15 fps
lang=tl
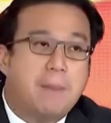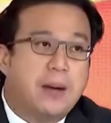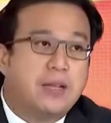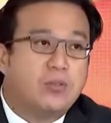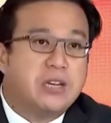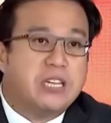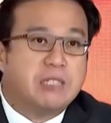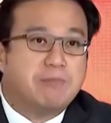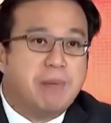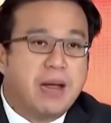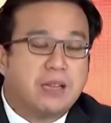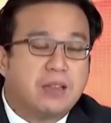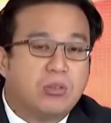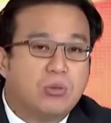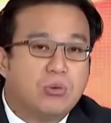But with
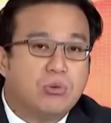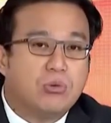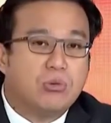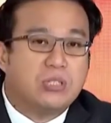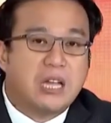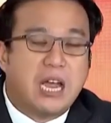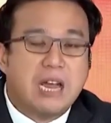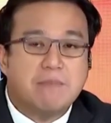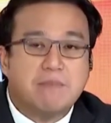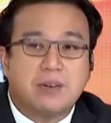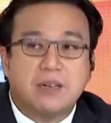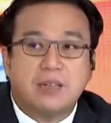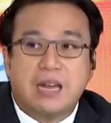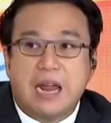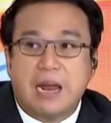respect to
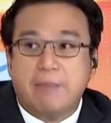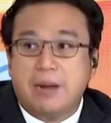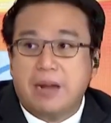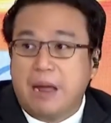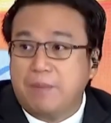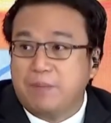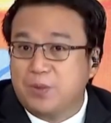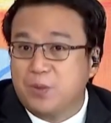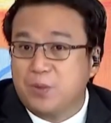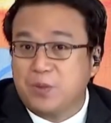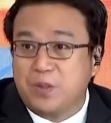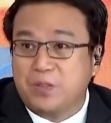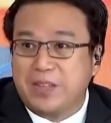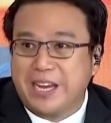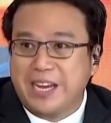cyber libel, up to
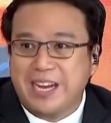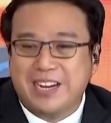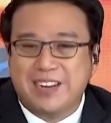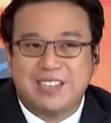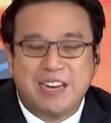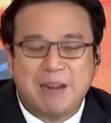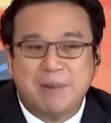15 years.